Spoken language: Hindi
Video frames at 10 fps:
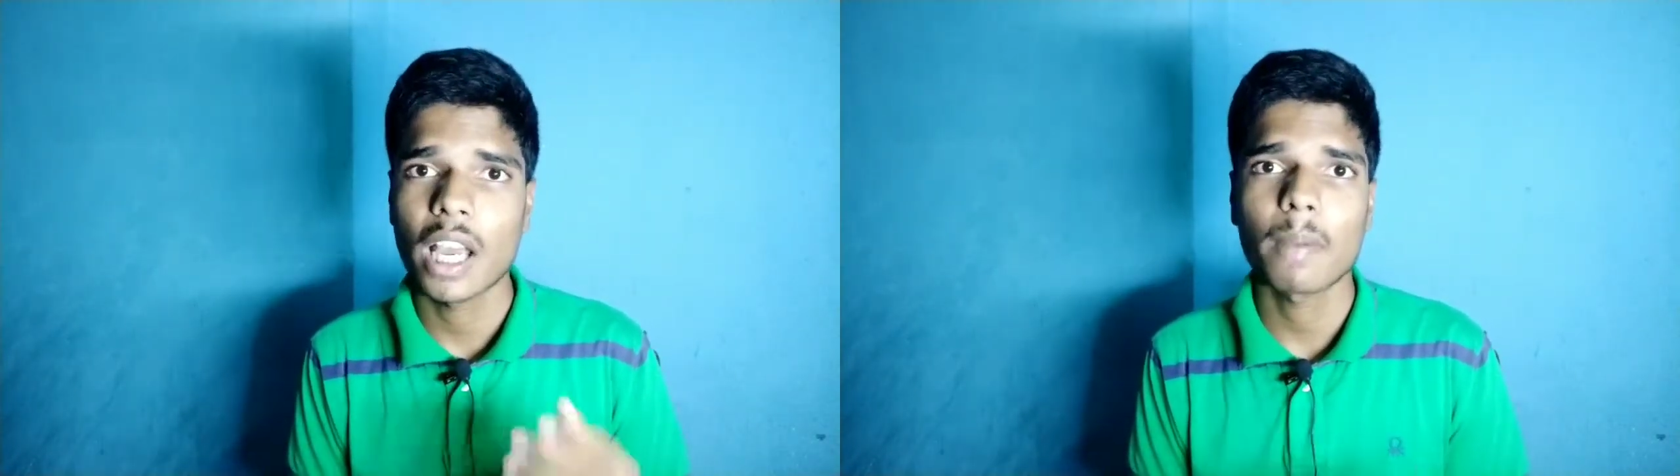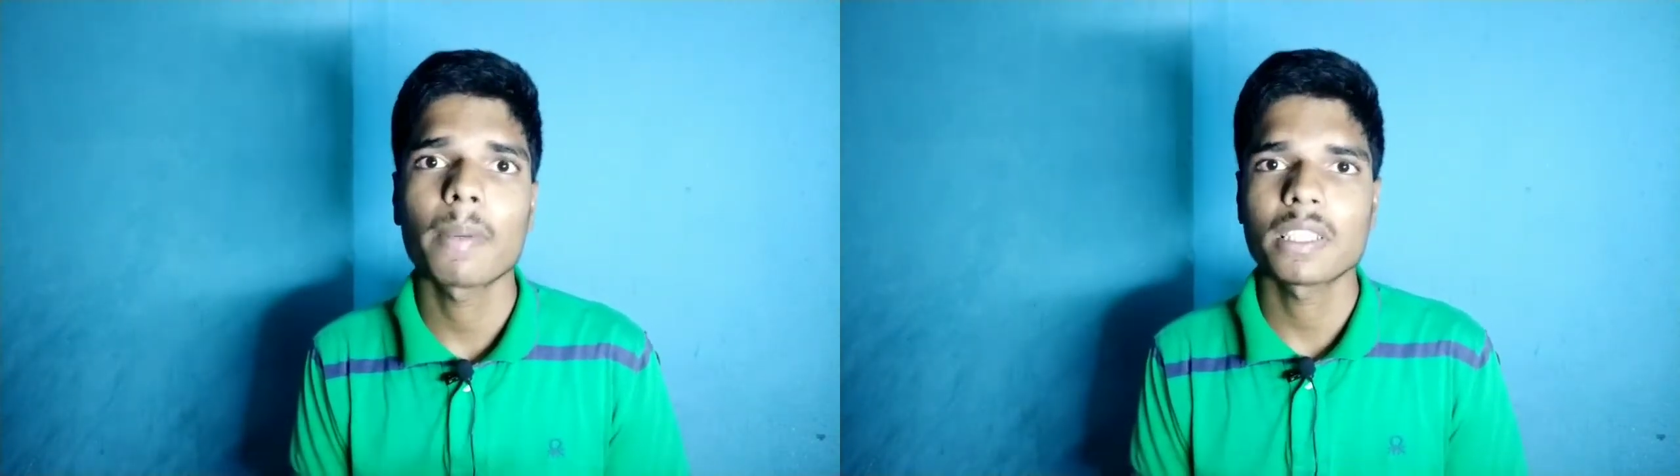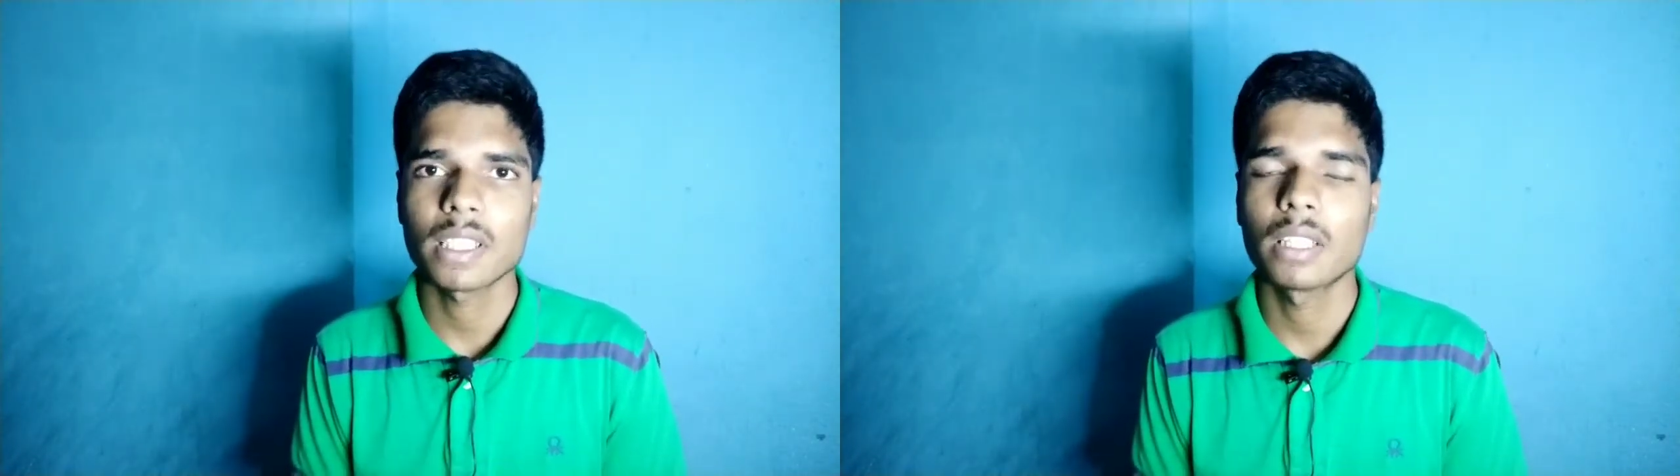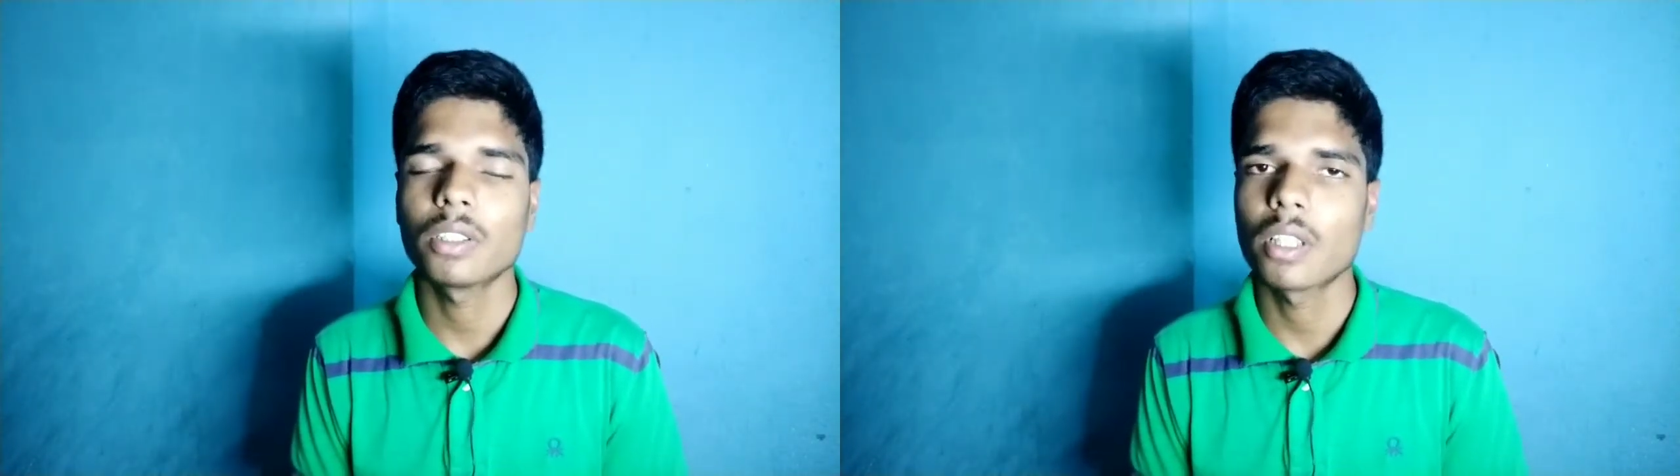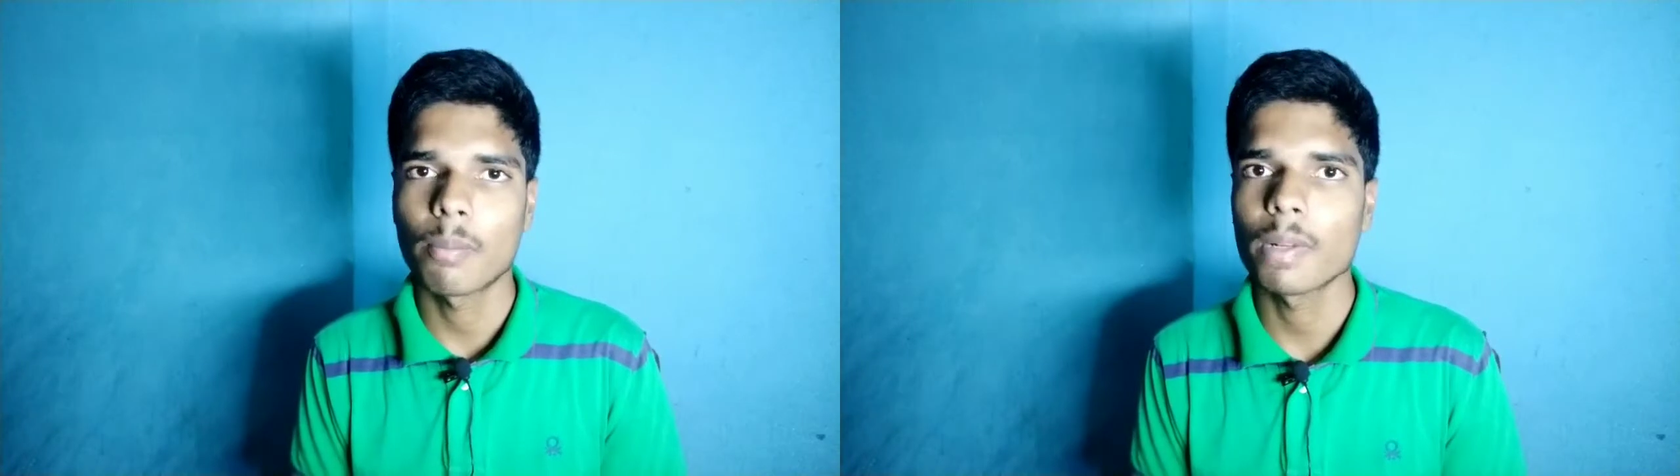चार पाँच साल
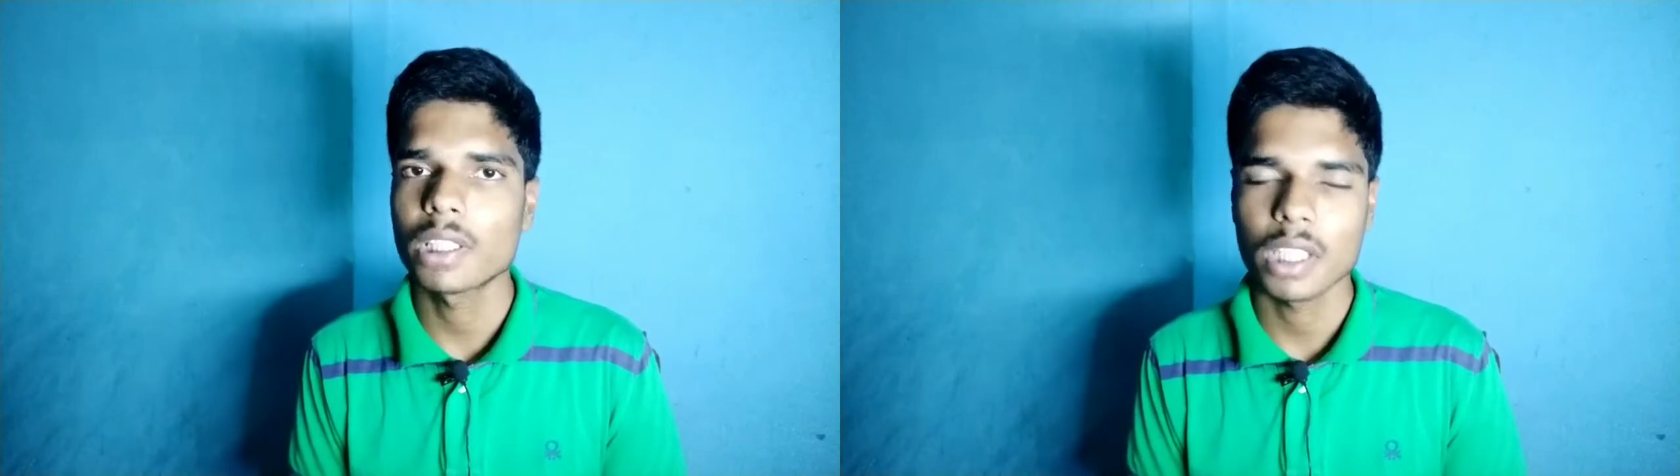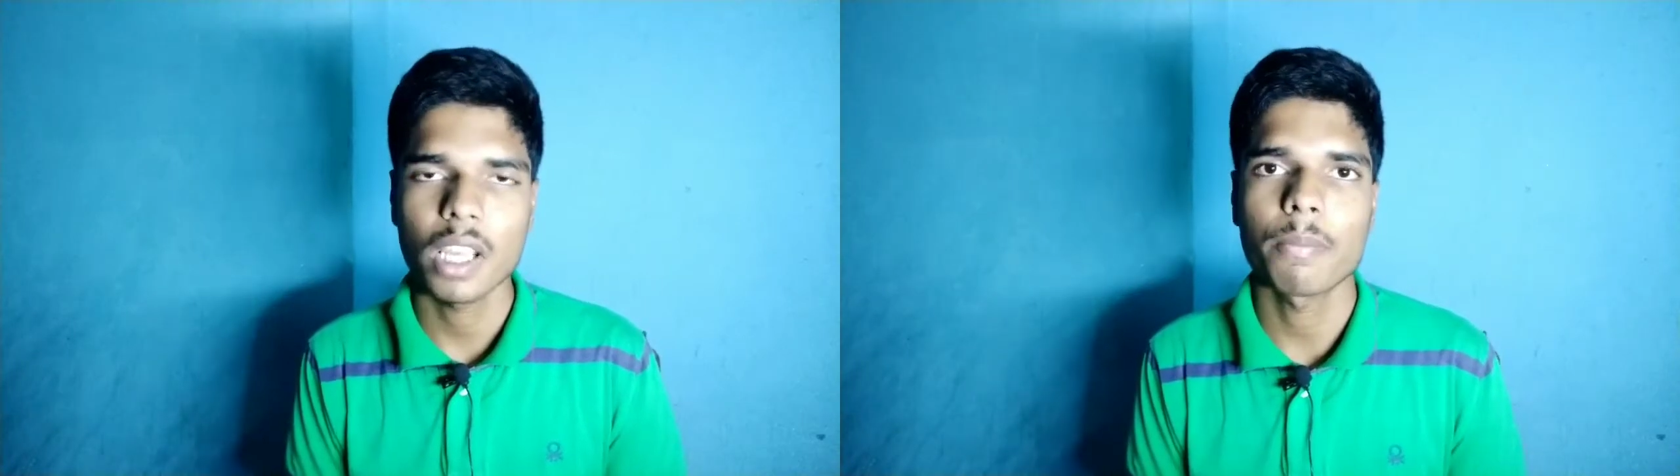तो कंपलसरी